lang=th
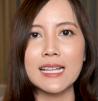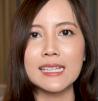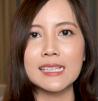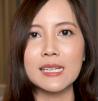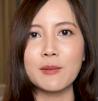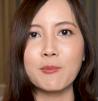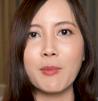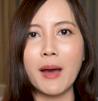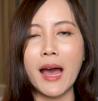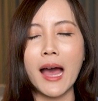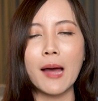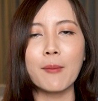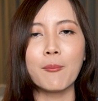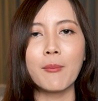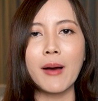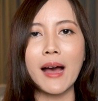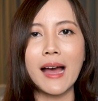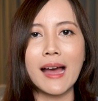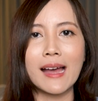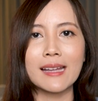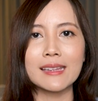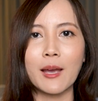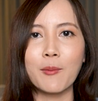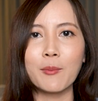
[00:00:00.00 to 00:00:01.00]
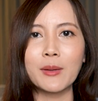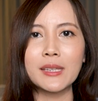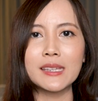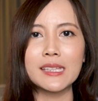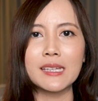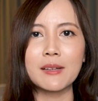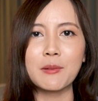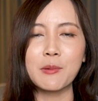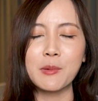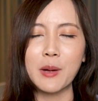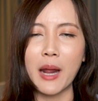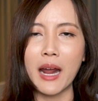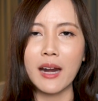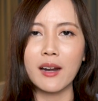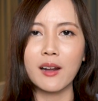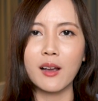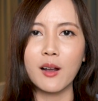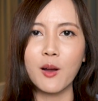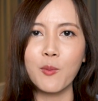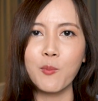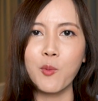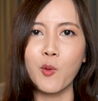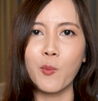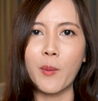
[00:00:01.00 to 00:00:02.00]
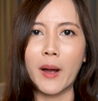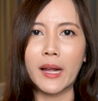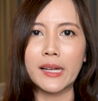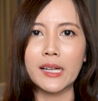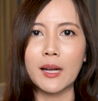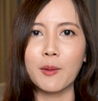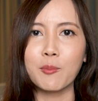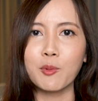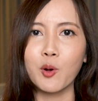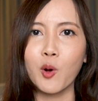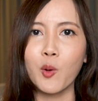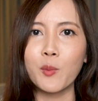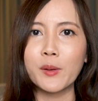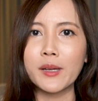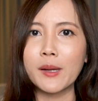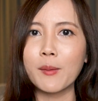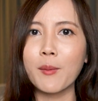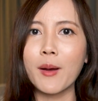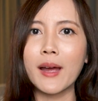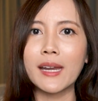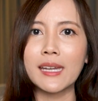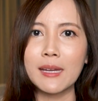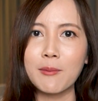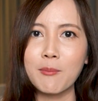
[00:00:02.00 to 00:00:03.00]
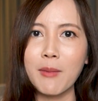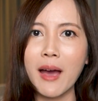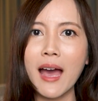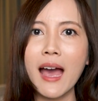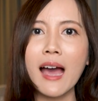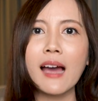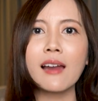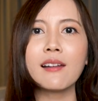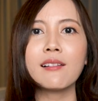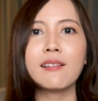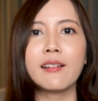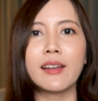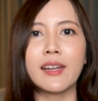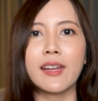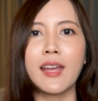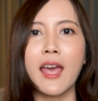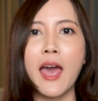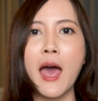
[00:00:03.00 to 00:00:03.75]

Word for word: ซั่นที่ผ่านมาทำให้ติงรักแล้วก็ผูกพันกับโรงพยาบาลนี้มากเลย